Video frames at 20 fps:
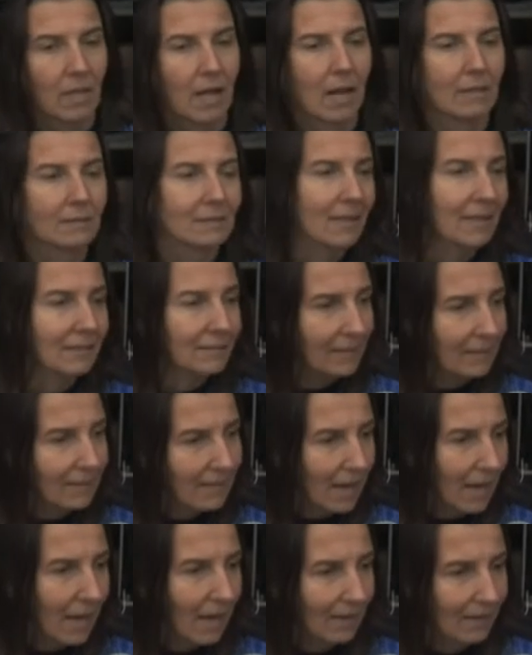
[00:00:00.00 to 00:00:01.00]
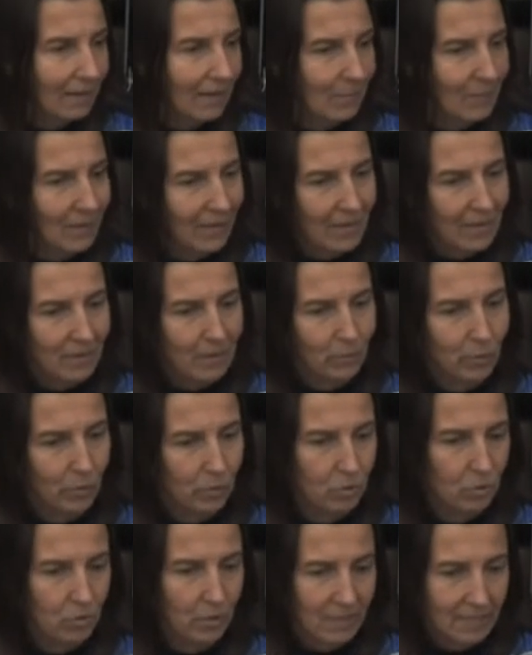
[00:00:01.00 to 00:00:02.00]
Al di là delle gare che magari
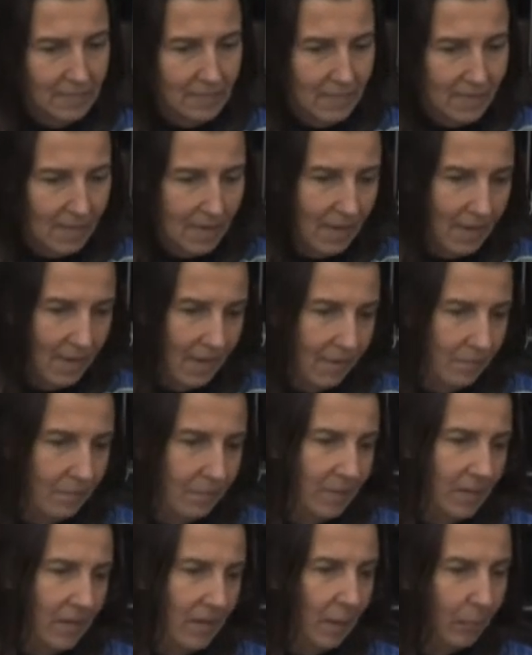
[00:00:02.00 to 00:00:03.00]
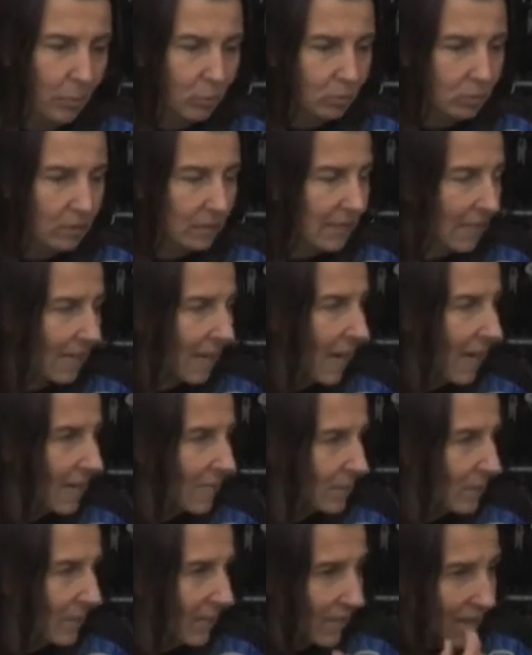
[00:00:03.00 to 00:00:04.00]
possono essere la punta
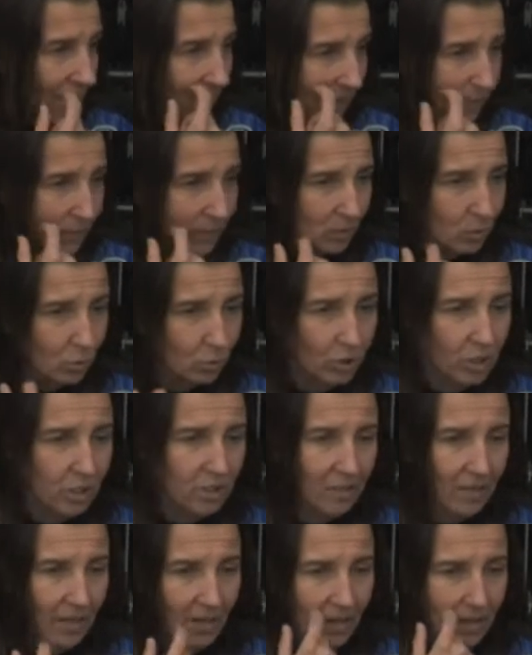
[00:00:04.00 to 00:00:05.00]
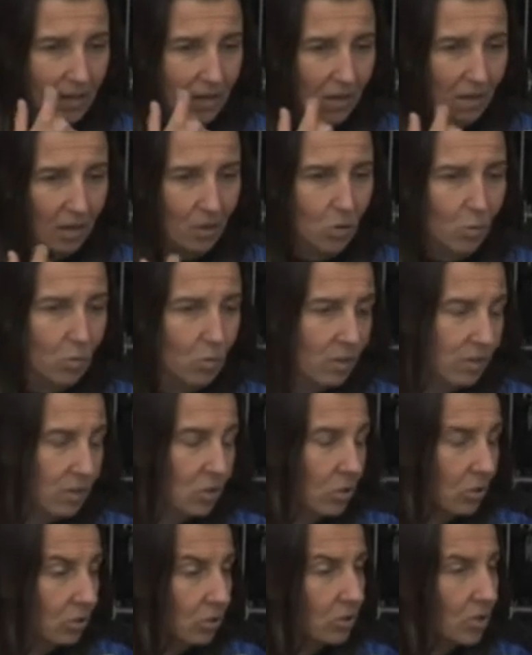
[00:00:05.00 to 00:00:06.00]
dell'iceberg, anche per le uscite comunque di
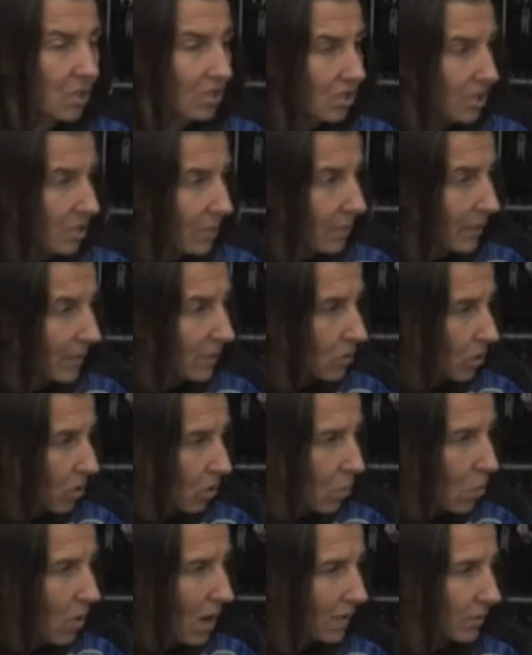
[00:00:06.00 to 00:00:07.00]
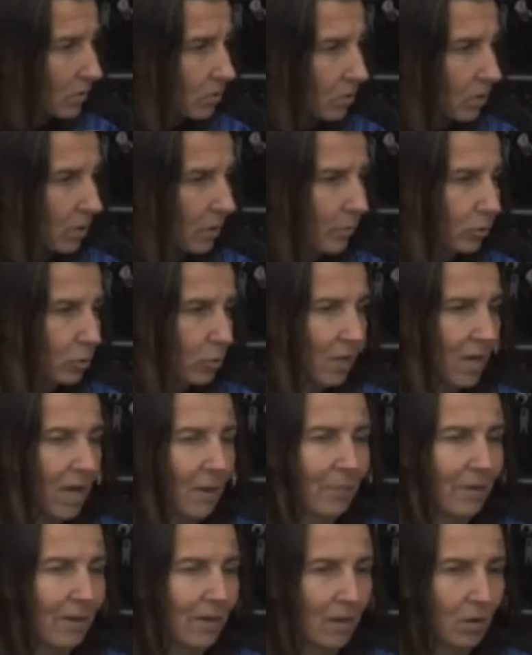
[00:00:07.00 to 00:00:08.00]
solito si esce sempre in 3 o 4 e il
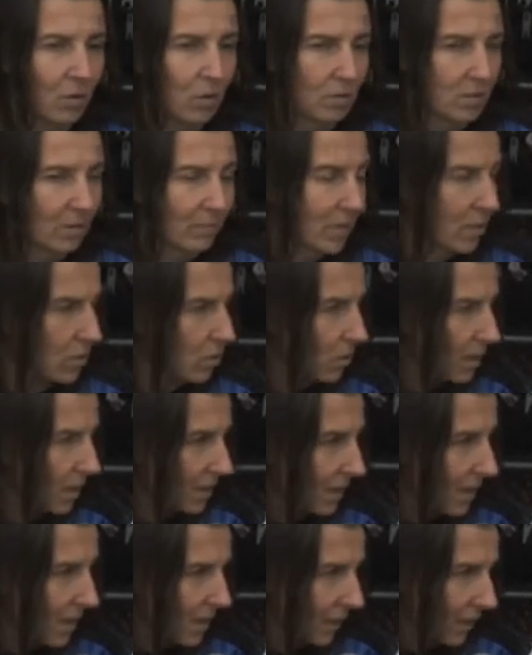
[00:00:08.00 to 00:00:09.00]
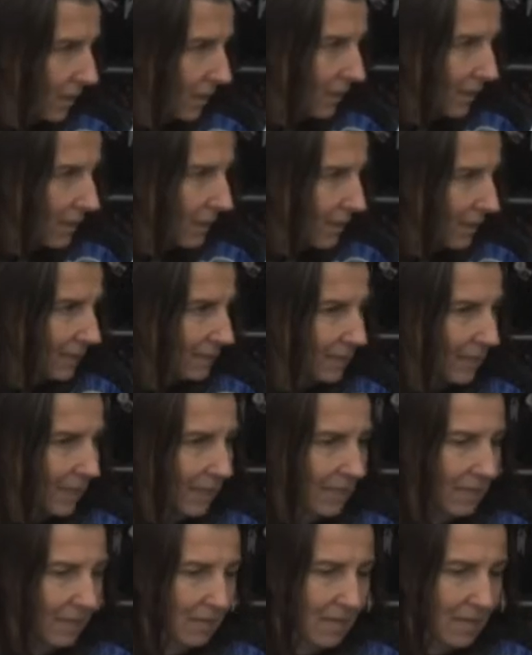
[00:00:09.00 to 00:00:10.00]
motoclub è la cosa migliore da,
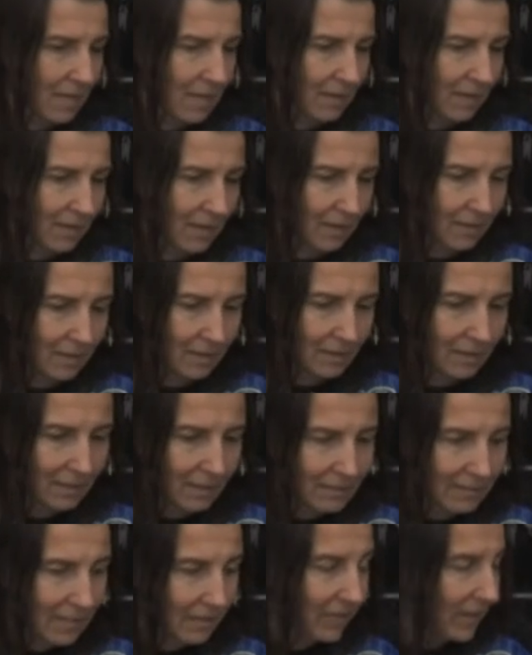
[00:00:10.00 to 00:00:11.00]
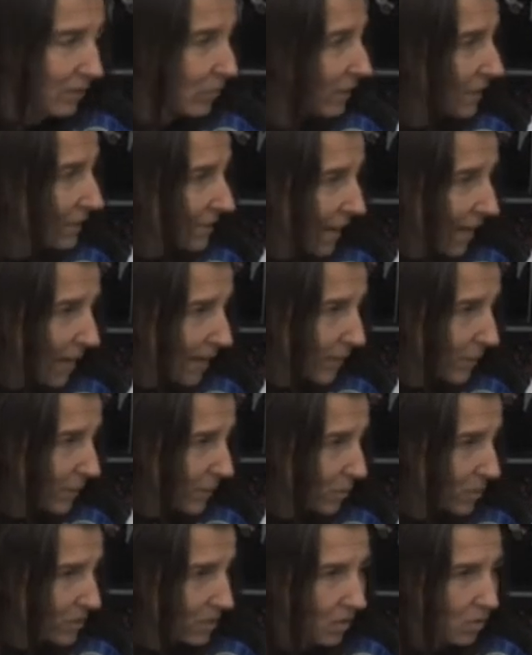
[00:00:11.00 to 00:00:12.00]
da, da, frequentare
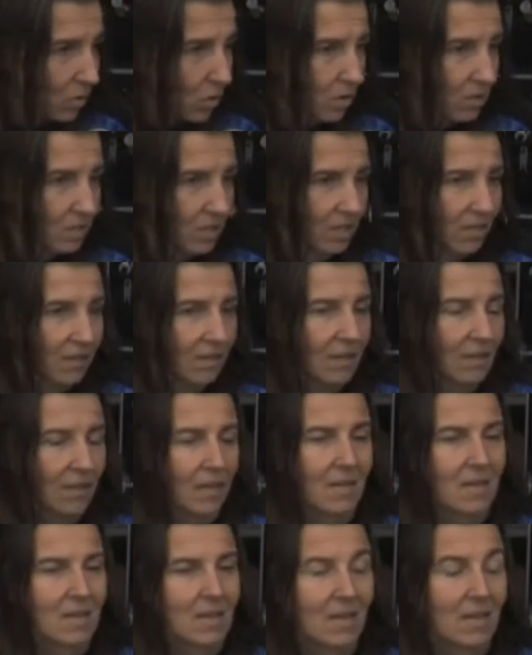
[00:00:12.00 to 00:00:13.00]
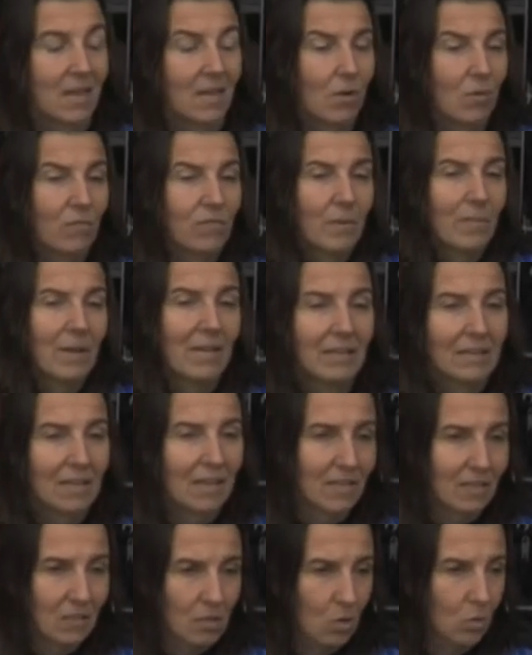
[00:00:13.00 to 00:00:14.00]
per queste cose e
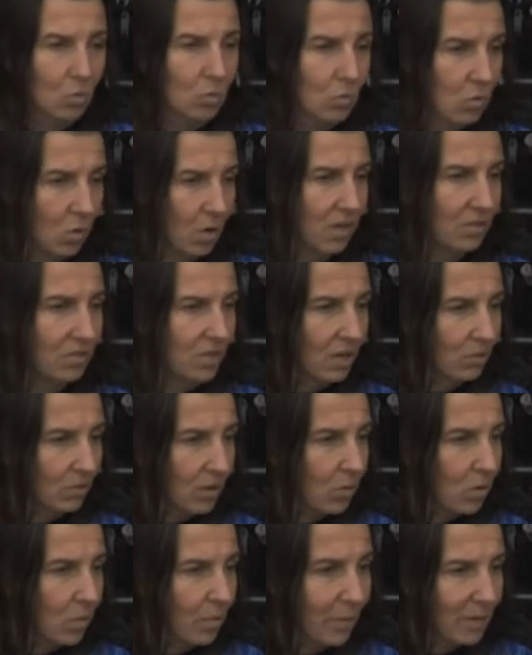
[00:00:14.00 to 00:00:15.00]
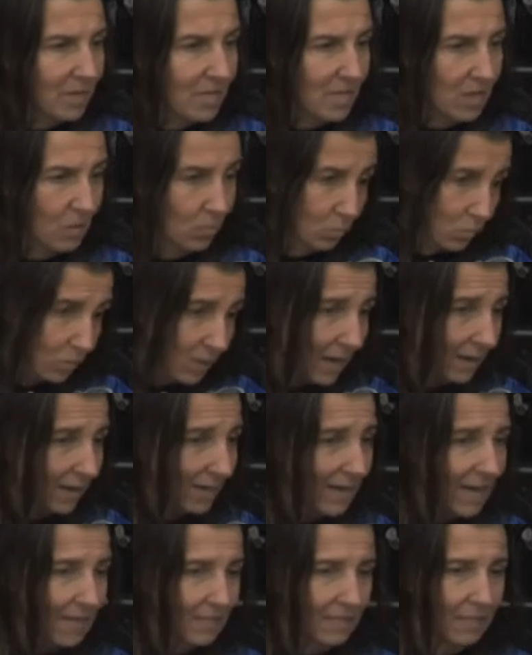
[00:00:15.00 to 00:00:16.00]
ovviamente se uno ha già una compagnia, una
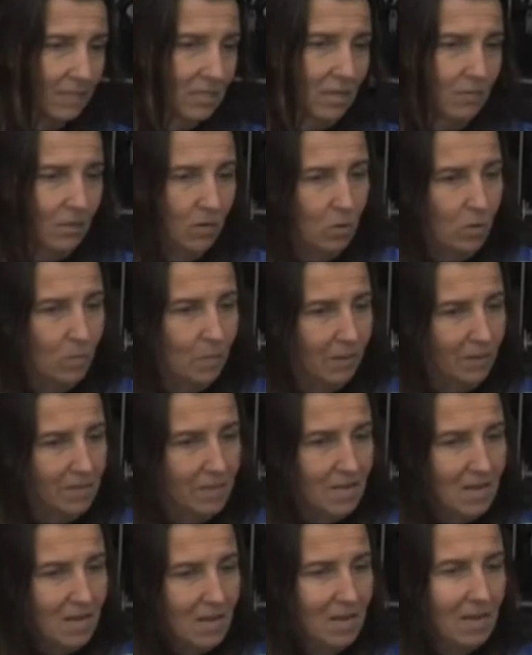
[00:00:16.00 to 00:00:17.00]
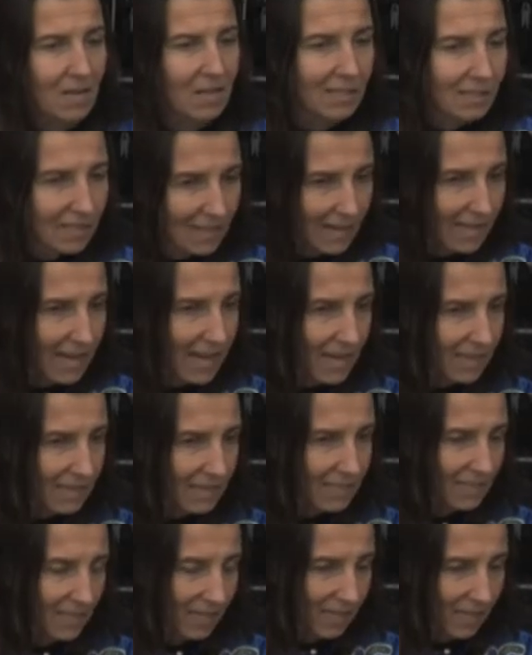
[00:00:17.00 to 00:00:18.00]
ragazza ha già una compagnia, di
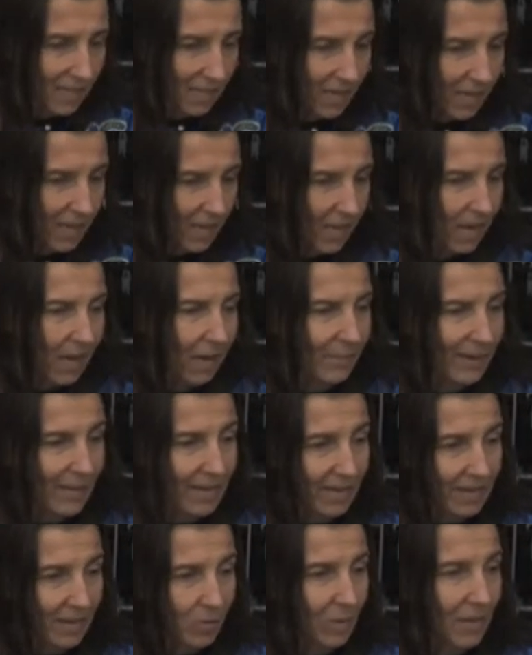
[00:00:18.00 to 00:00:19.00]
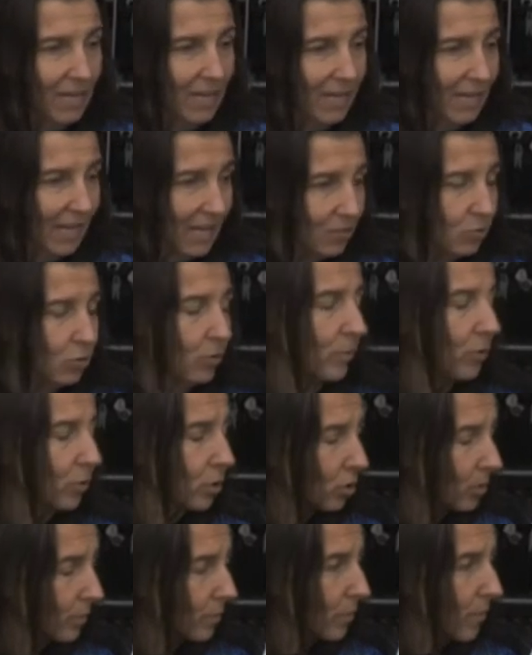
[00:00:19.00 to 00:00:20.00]
legarsi a magari a qualche ragazzo un
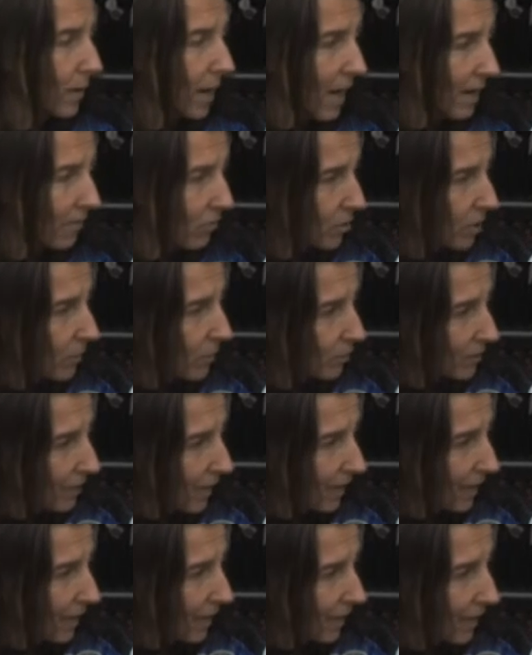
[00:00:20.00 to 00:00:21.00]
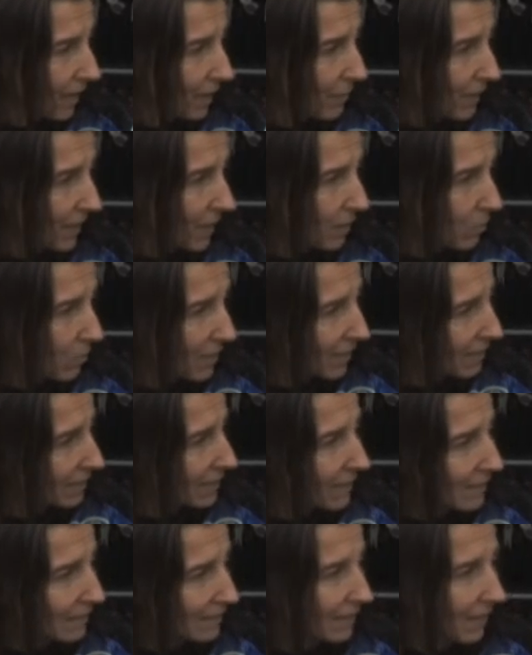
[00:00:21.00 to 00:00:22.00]
pochino più bravo che può dare magari qualche
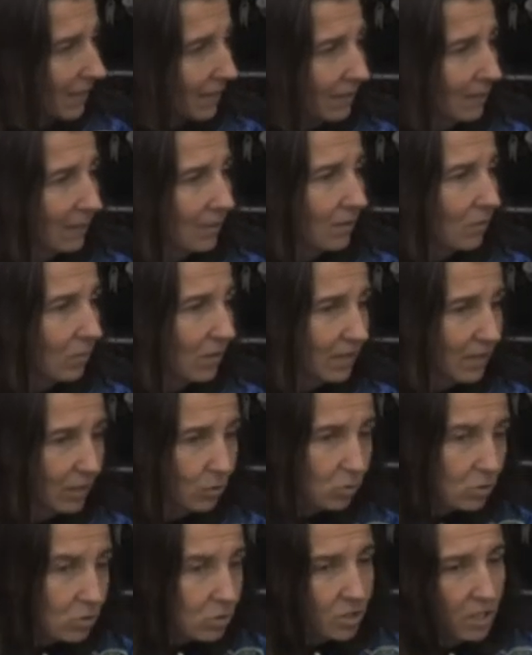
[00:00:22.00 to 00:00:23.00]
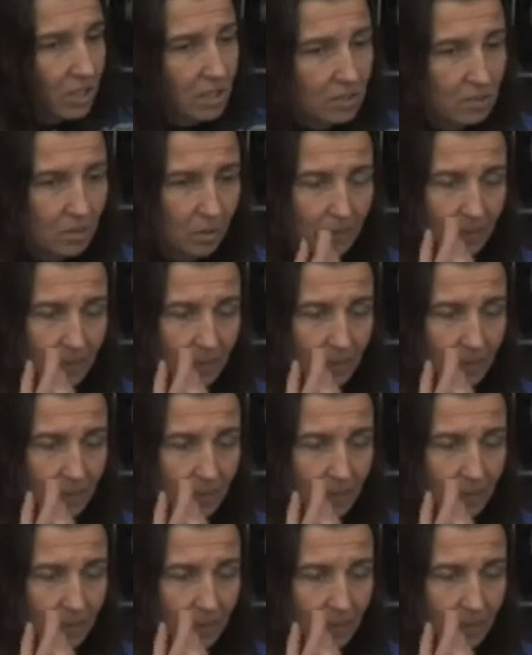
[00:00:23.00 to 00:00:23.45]
dritta, qualche consiglio